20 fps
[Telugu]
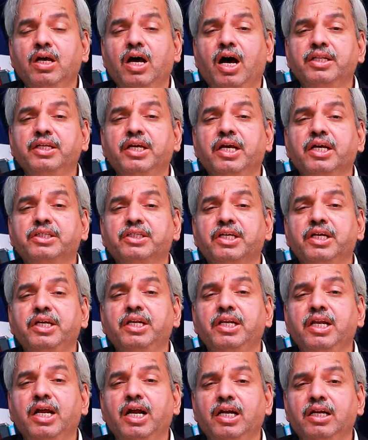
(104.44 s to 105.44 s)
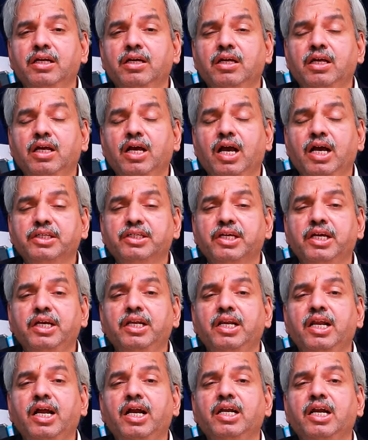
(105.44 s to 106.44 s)
అదే అసైన్ ల్యాండ్ అసైన్
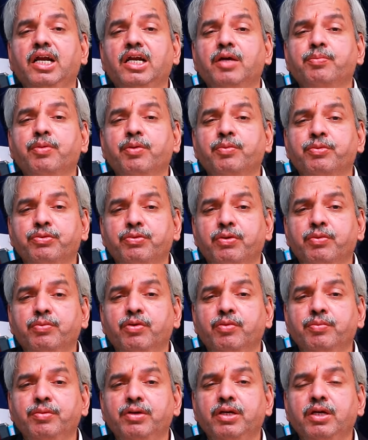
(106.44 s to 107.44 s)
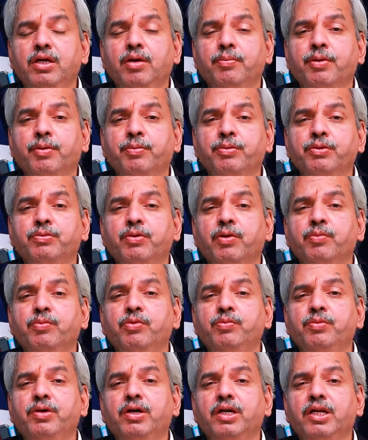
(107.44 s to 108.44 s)
ల్యాండ్ అంటే ప్రభుత్వ భూమి ప్రభుత్వ
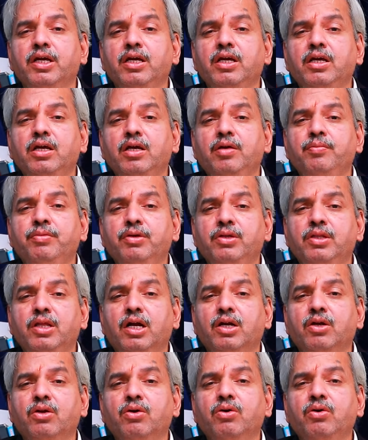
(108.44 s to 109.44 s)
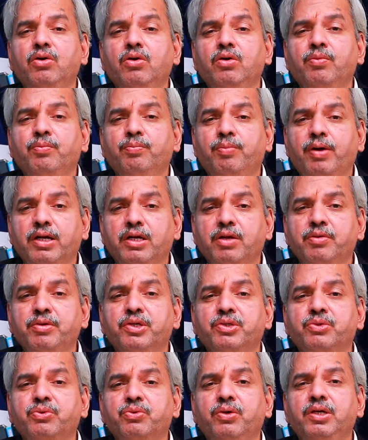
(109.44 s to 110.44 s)
భూమి అంటే మీరు దాంట్లో పంట
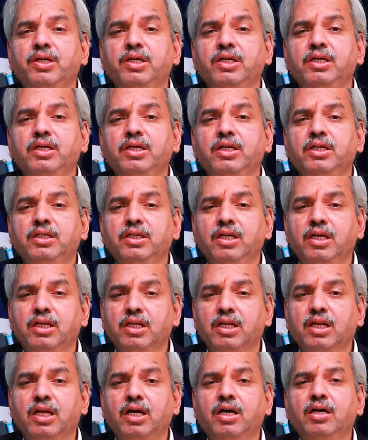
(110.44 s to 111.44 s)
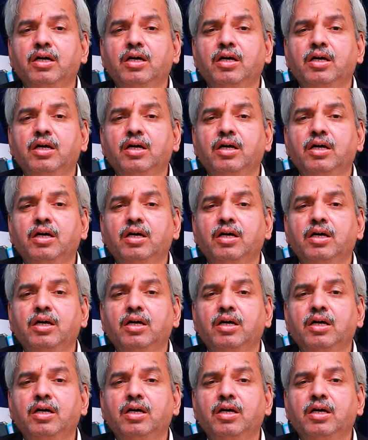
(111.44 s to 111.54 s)
వేసుకోండి ఏదైనా